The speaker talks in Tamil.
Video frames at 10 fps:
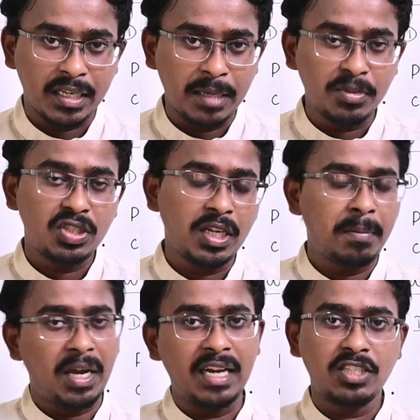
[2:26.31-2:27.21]
கெமிஸ்ட்ரி
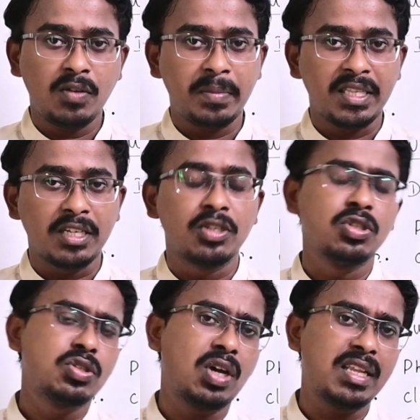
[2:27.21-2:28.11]
அண்ட் பயாலஜி வில் பி தேர்
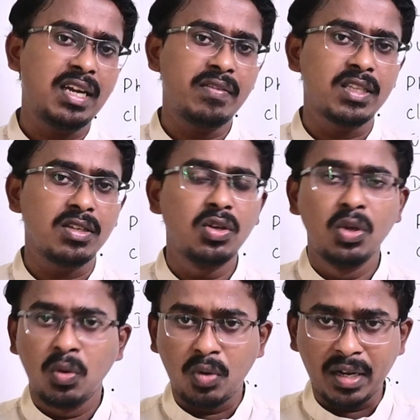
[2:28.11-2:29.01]
ஸோ அதனால் வந்து
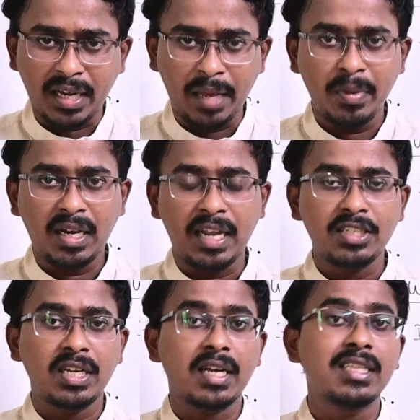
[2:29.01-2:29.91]
உங்களுக்கு டைமிங்
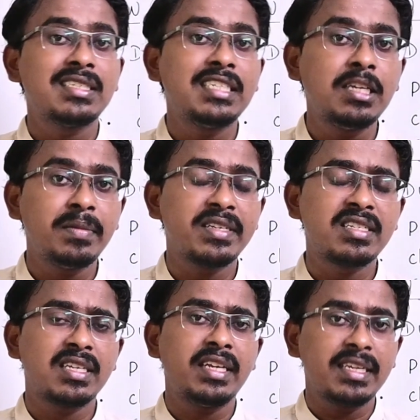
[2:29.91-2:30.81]
கிளாஷ் ஆகாது
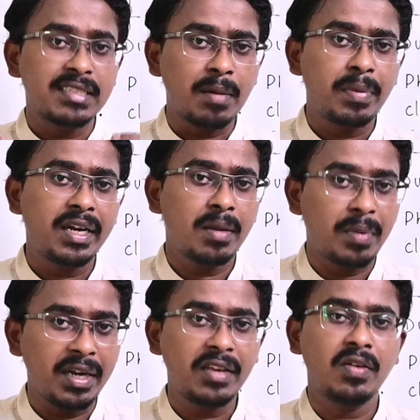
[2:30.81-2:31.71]
சிபிஎஸ்சிக்கு e நீங்கள் செப்பரேட்டாக
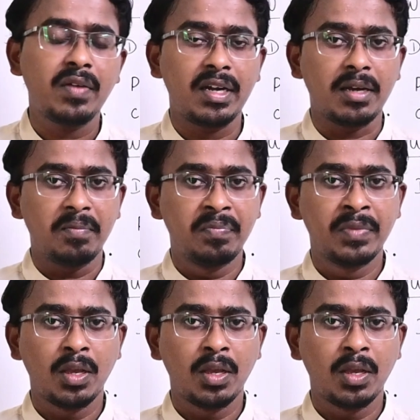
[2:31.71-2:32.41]
படிக்கவே வேண்டாம்